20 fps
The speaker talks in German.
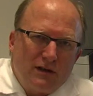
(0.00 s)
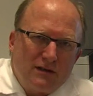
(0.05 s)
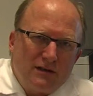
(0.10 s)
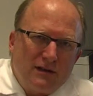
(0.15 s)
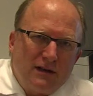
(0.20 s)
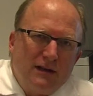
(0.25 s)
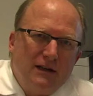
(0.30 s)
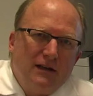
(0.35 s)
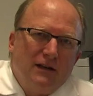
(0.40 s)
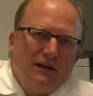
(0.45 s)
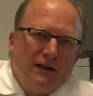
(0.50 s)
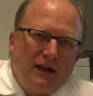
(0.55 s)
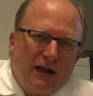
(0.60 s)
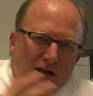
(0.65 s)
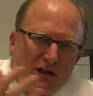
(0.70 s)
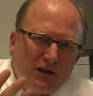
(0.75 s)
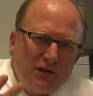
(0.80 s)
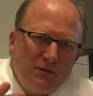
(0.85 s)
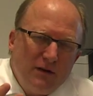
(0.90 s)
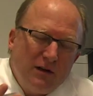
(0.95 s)
das Gehirn
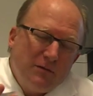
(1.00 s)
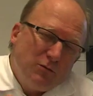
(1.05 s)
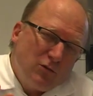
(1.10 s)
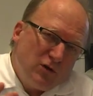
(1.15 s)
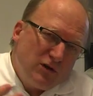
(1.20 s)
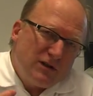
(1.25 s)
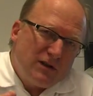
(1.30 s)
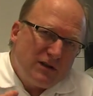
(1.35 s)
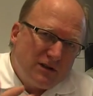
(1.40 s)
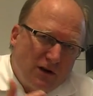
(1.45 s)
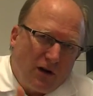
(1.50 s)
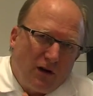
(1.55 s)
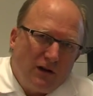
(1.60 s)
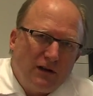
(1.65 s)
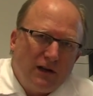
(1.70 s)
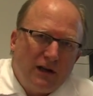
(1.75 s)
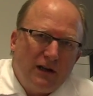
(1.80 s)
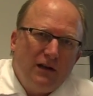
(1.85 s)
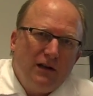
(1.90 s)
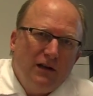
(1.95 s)
anschwillt, muss das
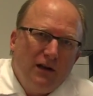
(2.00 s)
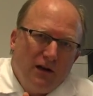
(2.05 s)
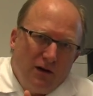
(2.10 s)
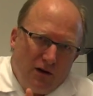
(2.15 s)
andere,